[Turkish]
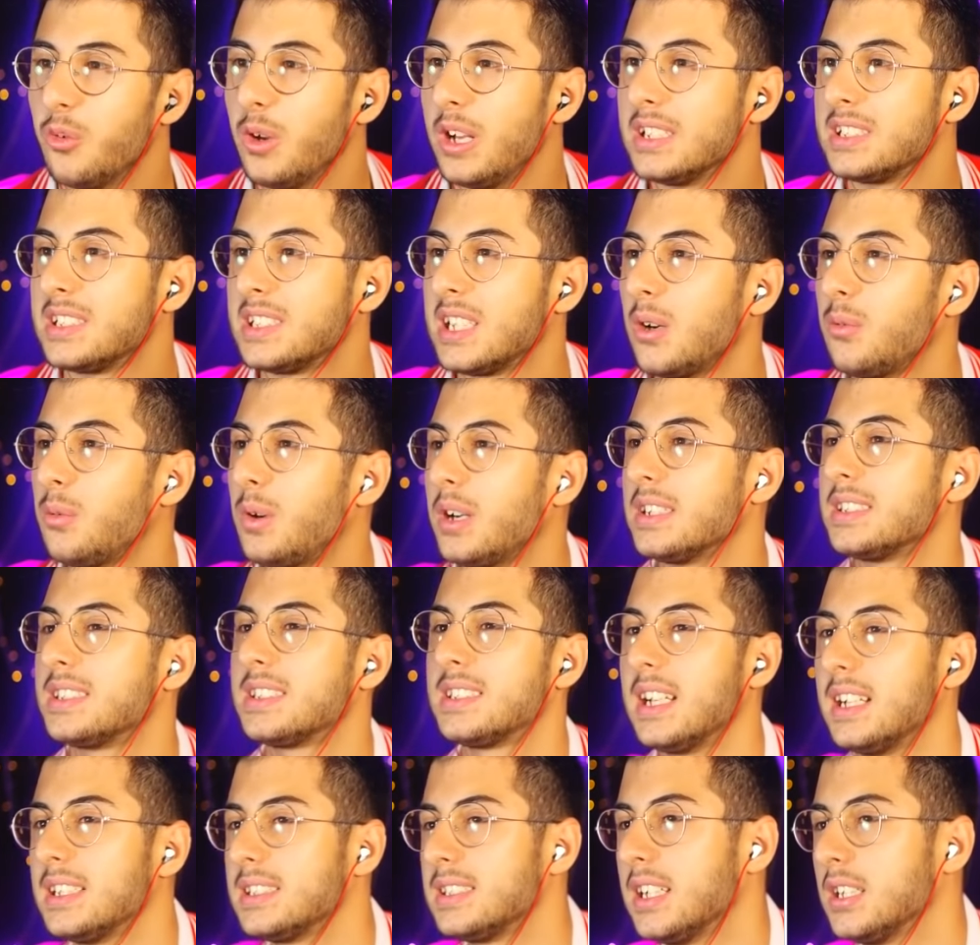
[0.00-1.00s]
Ben someone
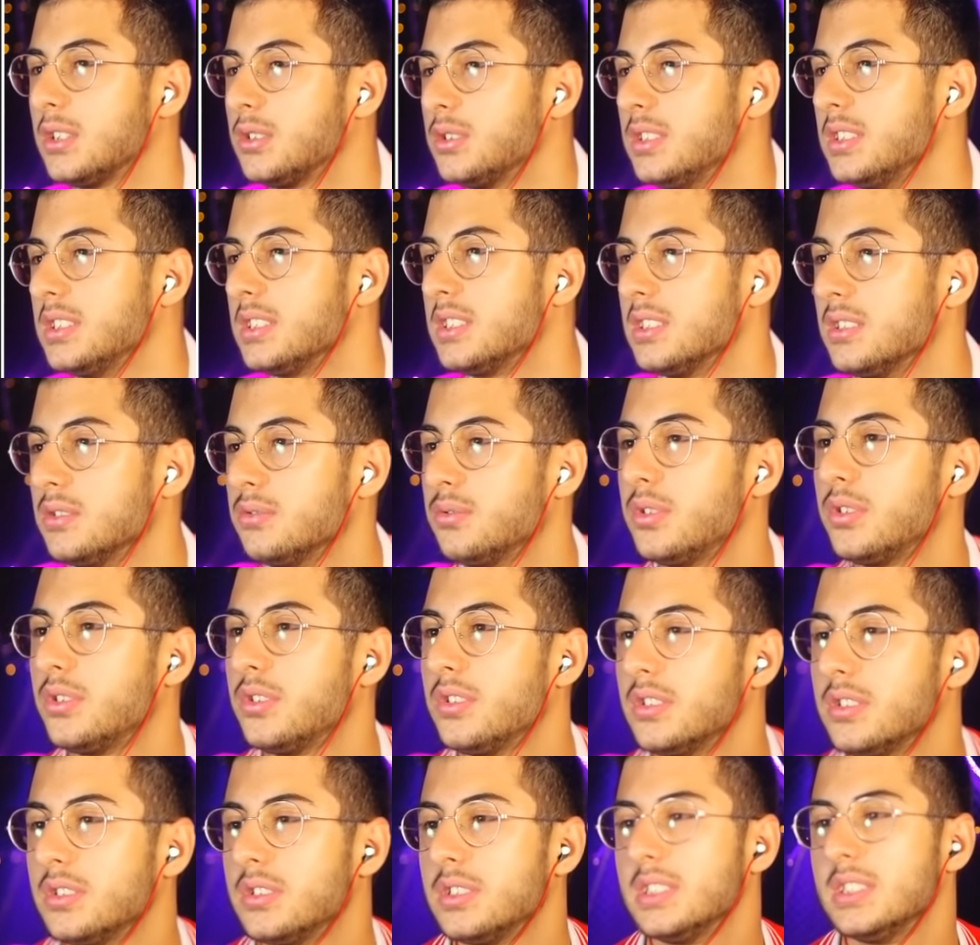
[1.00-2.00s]
stares at you for
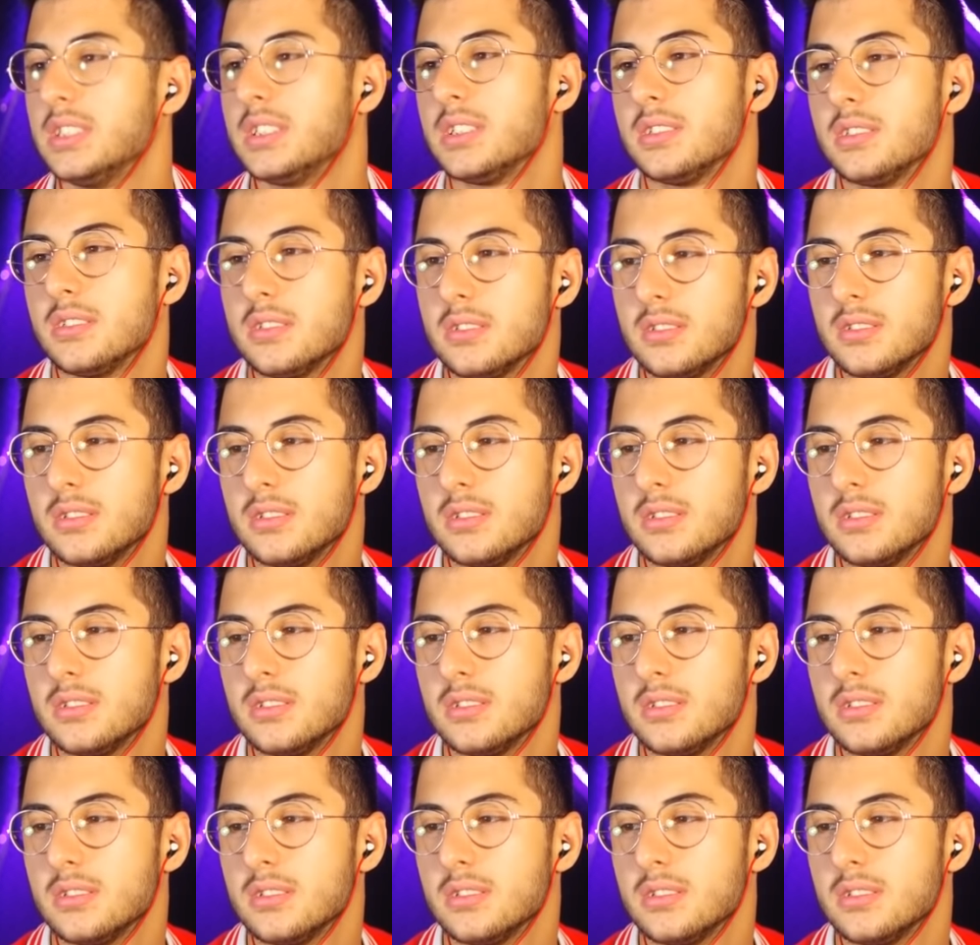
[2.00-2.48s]
a reason.